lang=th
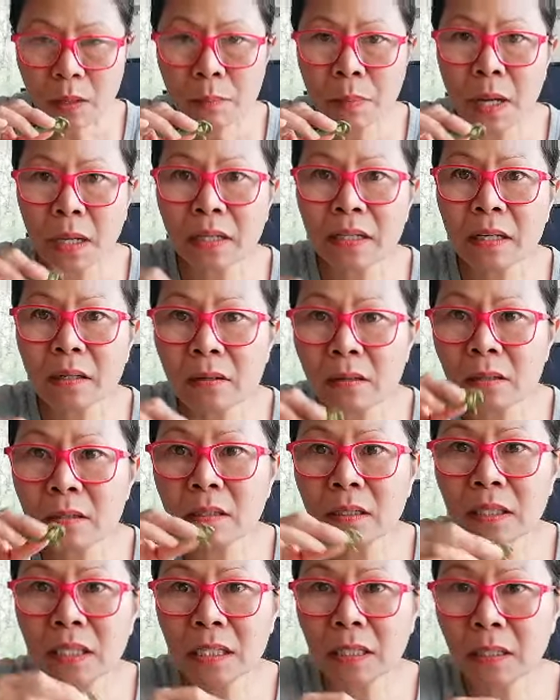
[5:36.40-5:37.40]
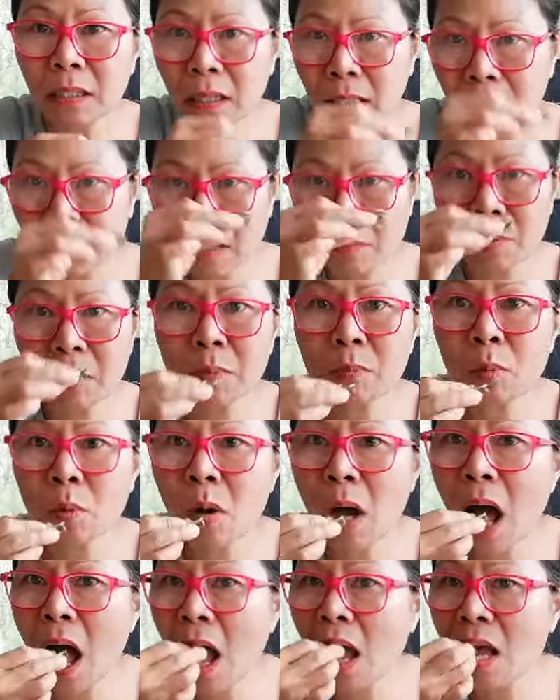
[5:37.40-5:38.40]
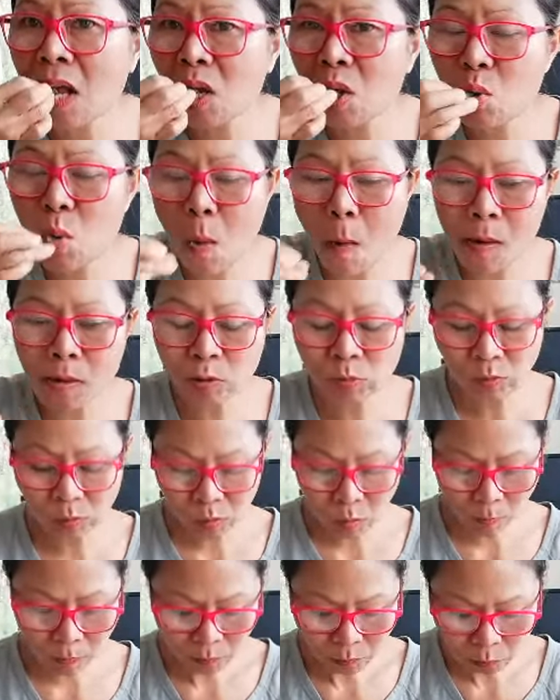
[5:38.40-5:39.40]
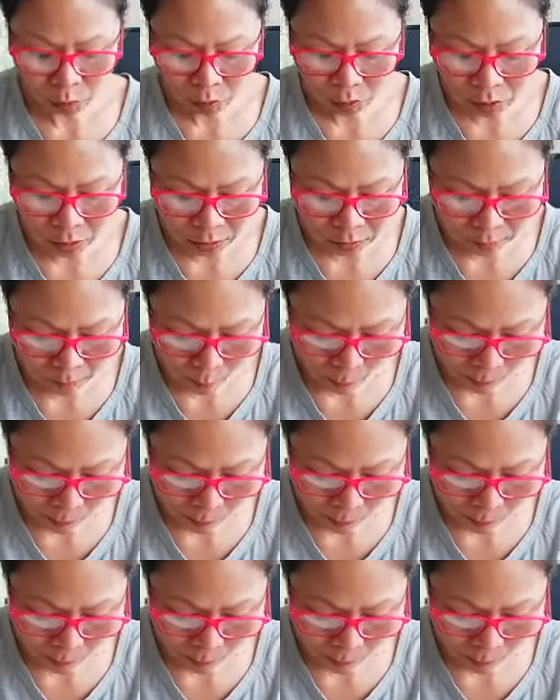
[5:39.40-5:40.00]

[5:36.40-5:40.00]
ผักเพียงก็คือกระถินนี่แหละ เก็บไปริมรั้วสุดยอด